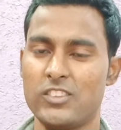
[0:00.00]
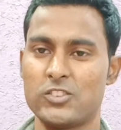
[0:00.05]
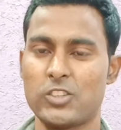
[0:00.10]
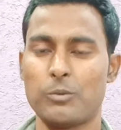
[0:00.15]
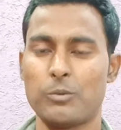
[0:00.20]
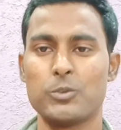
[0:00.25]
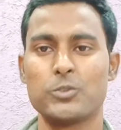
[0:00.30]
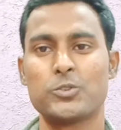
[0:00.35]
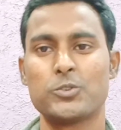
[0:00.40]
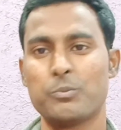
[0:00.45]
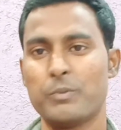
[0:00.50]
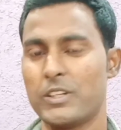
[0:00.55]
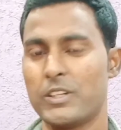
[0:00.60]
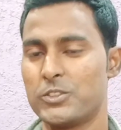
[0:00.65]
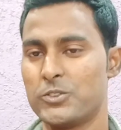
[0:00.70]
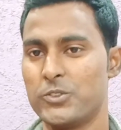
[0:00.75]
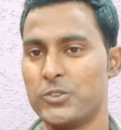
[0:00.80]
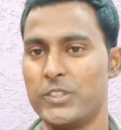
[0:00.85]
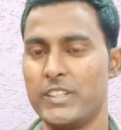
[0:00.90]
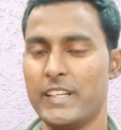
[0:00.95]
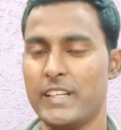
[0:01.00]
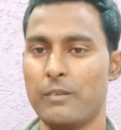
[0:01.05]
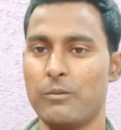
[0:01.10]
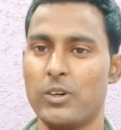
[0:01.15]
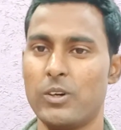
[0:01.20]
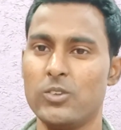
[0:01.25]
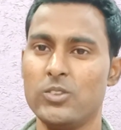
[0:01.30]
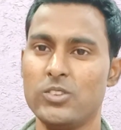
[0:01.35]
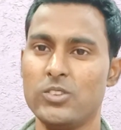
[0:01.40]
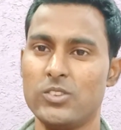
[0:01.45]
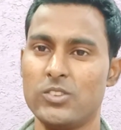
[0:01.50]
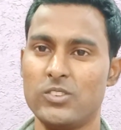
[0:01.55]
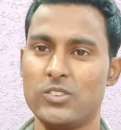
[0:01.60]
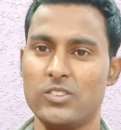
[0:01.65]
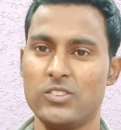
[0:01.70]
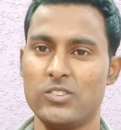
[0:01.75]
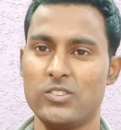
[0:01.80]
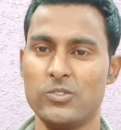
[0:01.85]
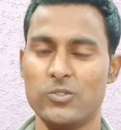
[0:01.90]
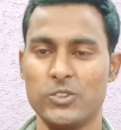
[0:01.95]
সমস্ত ম্যাচুরিটি অ্যামাউন্ট
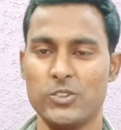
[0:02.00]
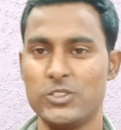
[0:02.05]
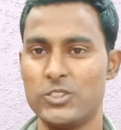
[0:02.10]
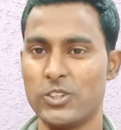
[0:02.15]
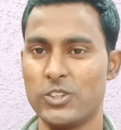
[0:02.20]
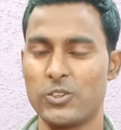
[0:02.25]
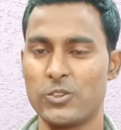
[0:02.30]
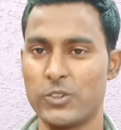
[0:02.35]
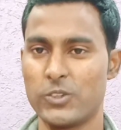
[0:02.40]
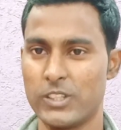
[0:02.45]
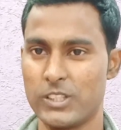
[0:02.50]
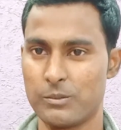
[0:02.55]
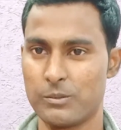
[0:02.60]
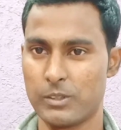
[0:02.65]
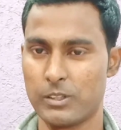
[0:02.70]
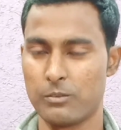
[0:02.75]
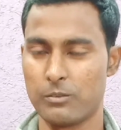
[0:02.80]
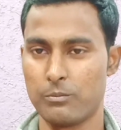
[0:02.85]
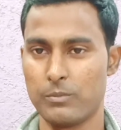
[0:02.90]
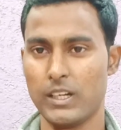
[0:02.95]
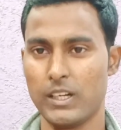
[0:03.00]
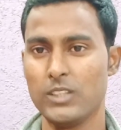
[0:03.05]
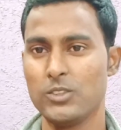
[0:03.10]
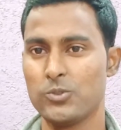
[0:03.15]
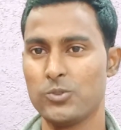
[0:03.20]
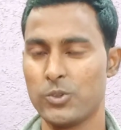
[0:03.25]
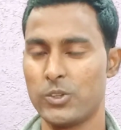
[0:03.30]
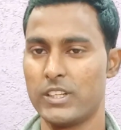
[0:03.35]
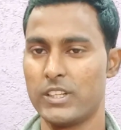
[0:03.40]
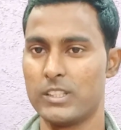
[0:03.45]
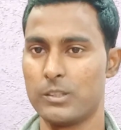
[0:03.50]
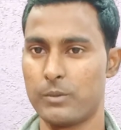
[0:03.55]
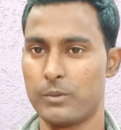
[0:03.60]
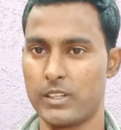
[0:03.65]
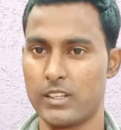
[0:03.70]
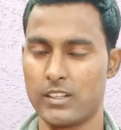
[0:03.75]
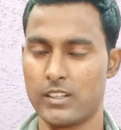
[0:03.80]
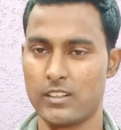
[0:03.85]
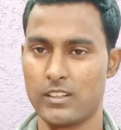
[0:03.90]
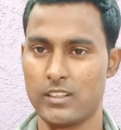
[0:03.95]
উইথড্রল করে নিতে পারেন বা তুলে নিতে
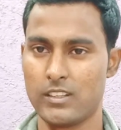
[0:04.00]
পারেন